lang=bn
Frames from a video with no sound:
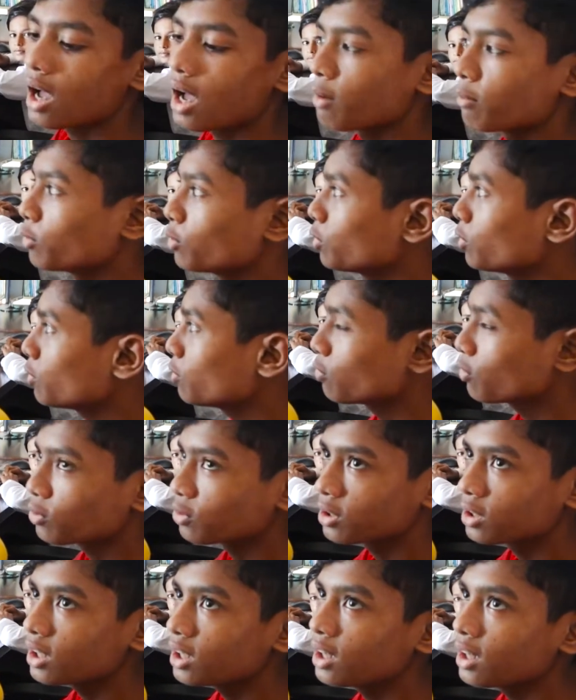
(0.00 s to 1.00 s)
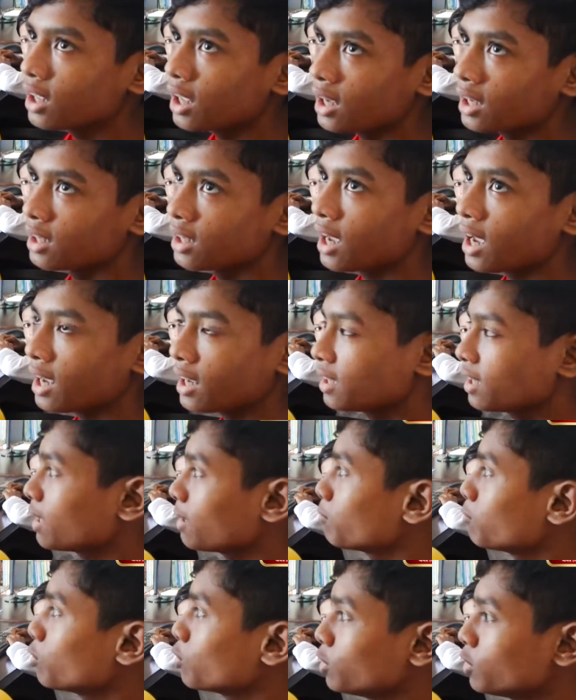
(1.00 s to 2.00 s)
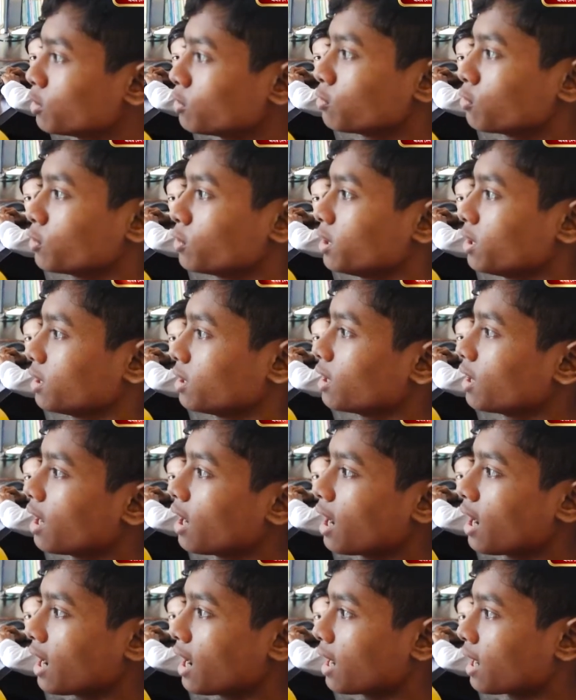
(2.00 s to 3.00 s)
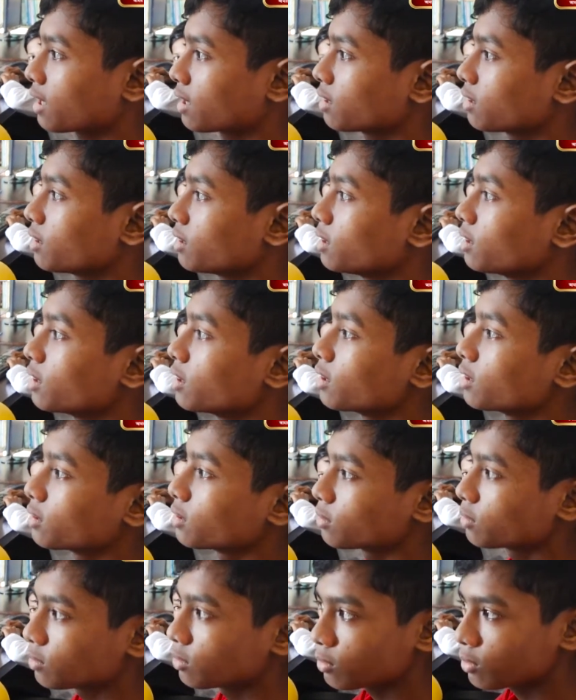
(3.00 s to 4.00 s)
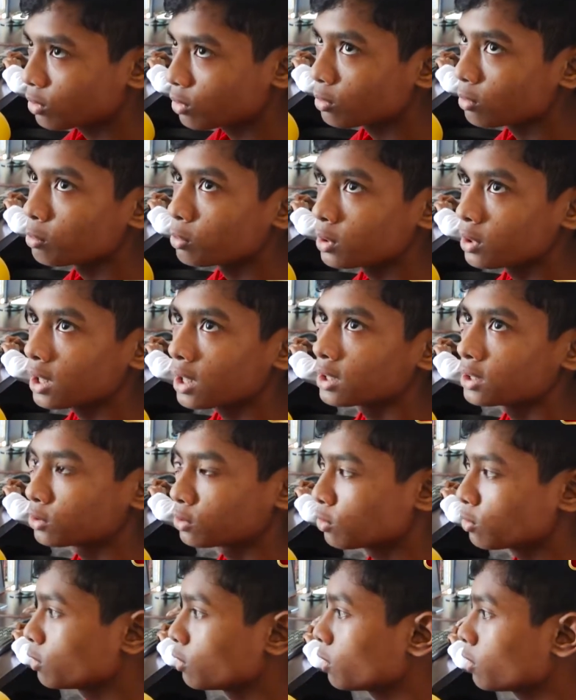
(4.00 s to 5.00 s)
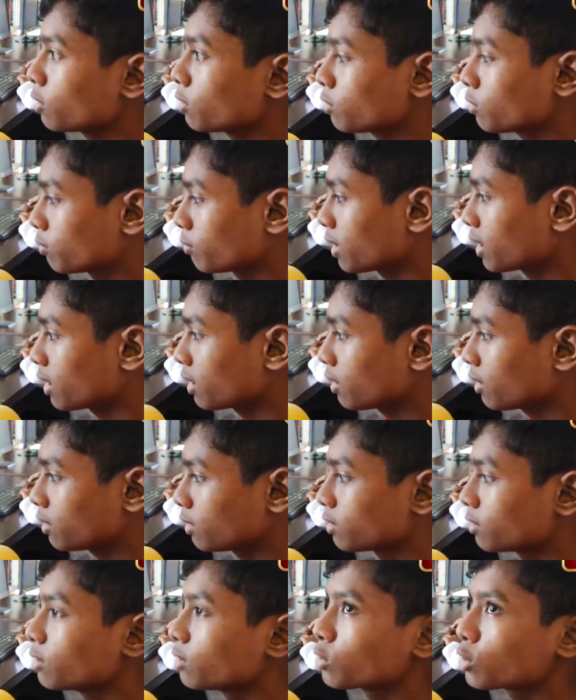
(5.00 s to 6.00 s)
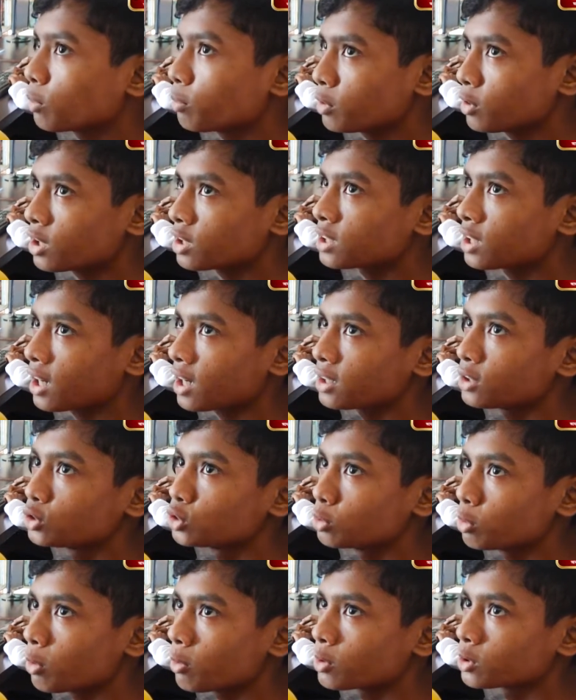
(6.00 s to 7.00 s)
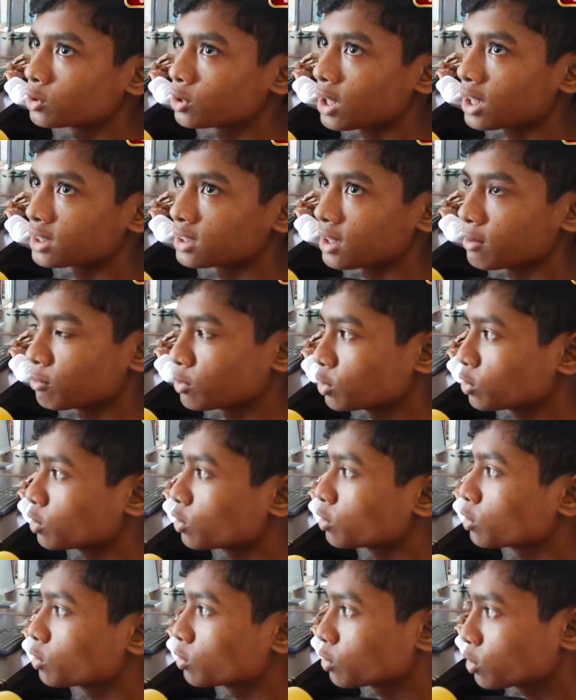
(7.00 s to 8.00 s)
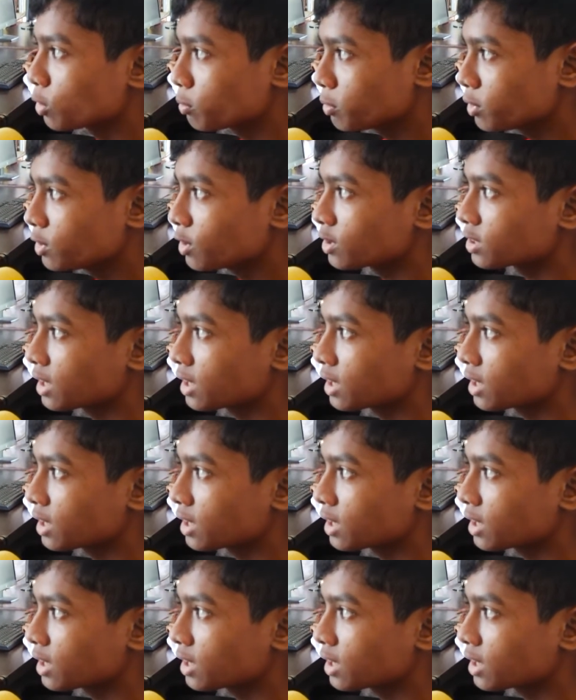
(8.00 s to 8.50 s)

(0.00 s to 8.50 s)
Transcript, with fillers: আমি অন্য প্রতিদিন আইয়া আইয়া বইও পড়ি আর অন্য বইয়া স্কুলও তোমার কম্পিউটার চালানি সুব্যবস্থা আছে আমি কম্পিউটার